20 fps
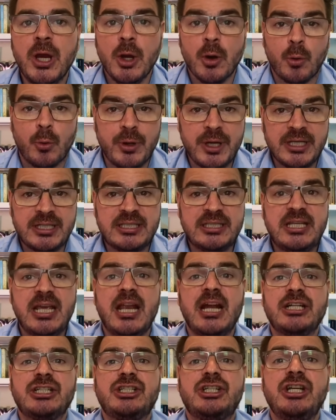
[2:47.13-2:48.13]
Conhecer
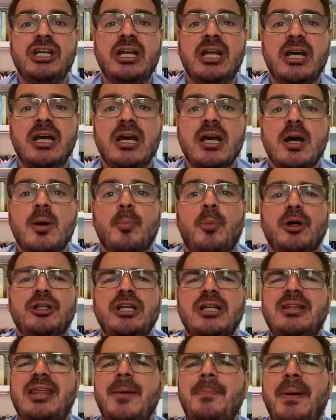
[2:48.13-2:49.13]
a China pode
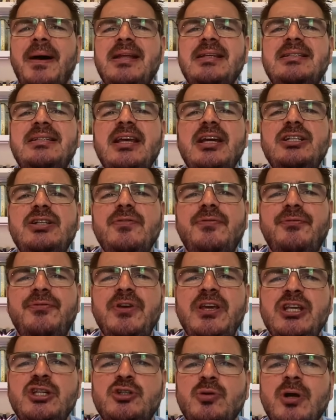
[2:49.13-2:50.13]
até parecer
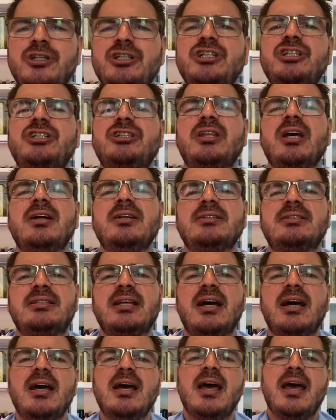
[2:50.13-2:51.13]
difícil, a
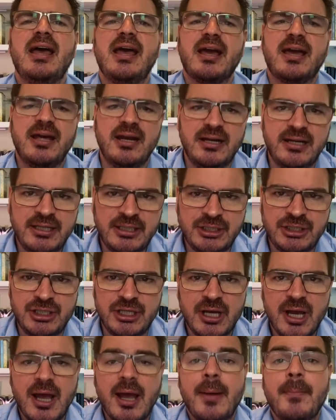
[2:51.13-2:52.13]
distância é grande,